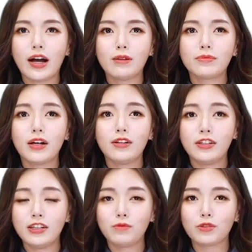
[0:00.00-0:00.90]
다음 달
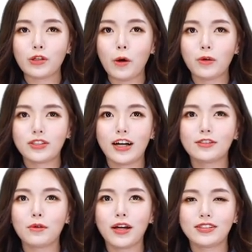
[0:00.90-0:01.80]
1일부터
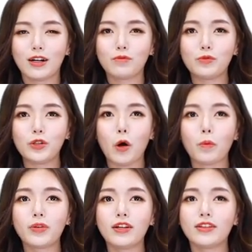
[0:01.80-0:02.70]
자정에 작품을
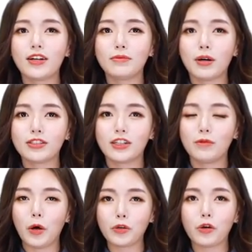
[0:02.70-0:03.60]
업데이트하는
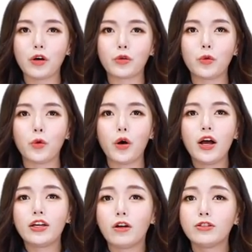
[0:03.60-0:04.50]
방식을 변경하고
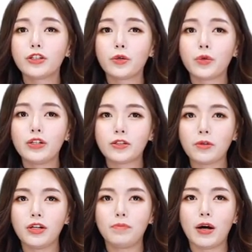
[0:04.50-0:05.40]
연재요일
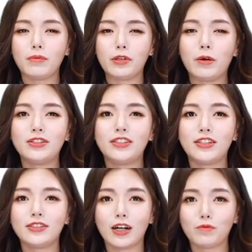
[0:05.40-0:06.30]
전일 밤
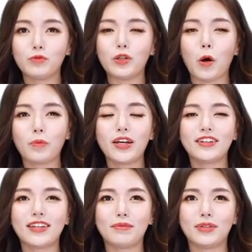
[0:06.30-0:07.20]
10시에 작품을
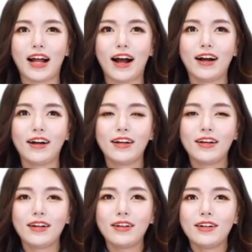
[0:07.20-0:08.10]
업데이트합니다.
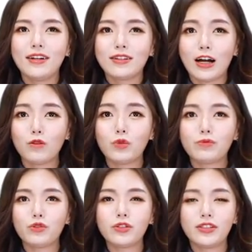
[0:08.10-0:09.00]
다음
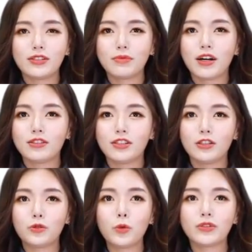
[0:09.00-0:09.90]
웹툰은
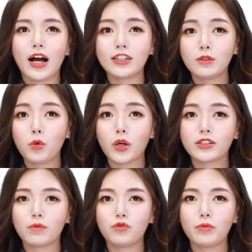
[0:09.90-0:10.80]
지금까지 총 45개
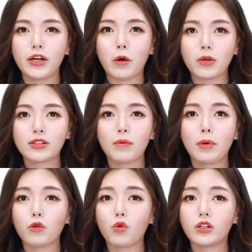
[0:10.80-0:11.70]
작품의
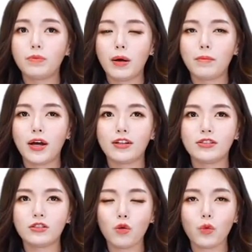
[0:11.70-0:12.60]
영상판권을
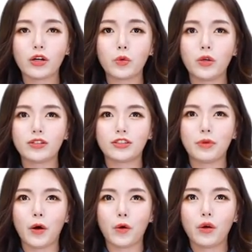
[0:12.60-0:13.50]
판매하는 성과를
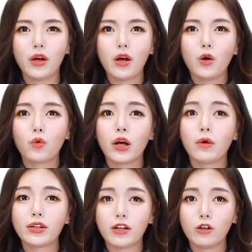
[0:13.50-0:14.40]
올렸으며
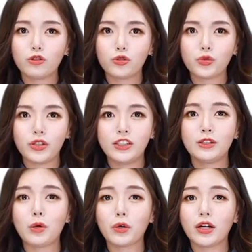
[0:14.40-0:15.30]
올해와 내년 중
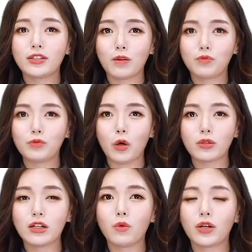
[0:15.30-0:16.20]
20여 개 작품
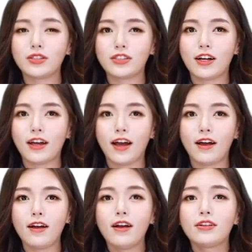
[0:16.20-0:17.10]
영상화를
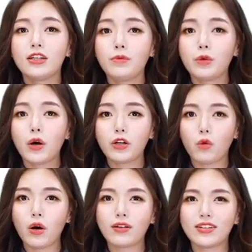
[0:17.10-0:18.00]
진행해 TV와
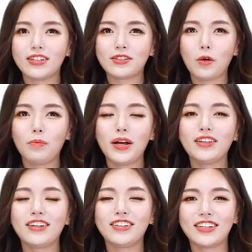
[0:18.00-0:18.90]
영화관에서
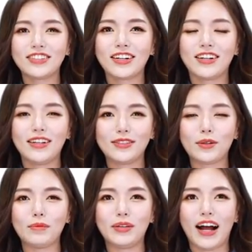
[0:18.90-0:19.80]
팬들을 찾아갈
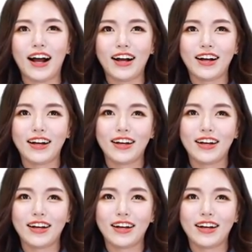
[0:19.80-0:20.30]
예정입니다.